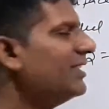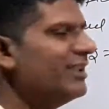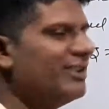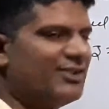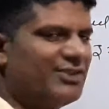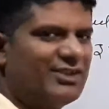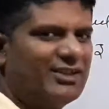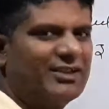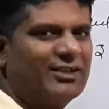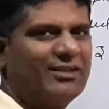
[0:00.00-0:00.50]

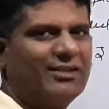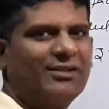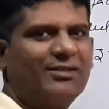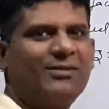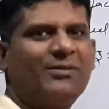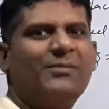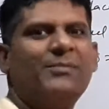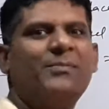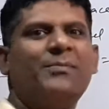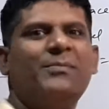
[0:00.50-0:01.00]

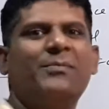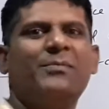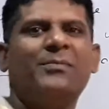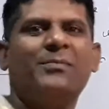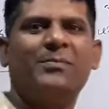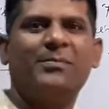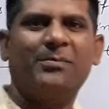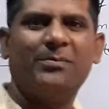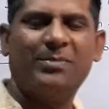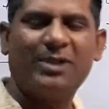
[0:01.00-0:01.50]

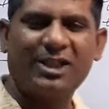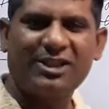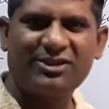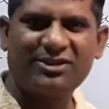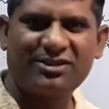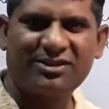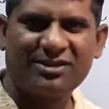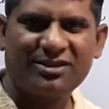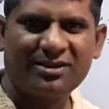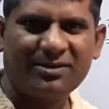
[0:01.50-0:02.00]
इंटीग्रल
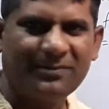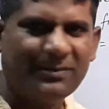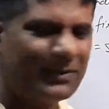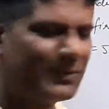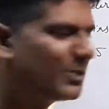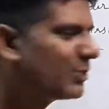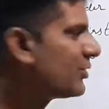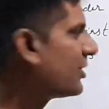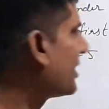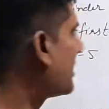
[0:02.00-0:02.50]
बट
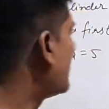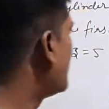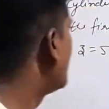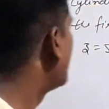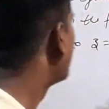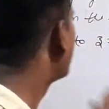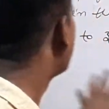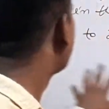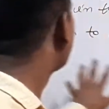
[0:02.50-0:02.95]
बिफोर स्टार्टिंग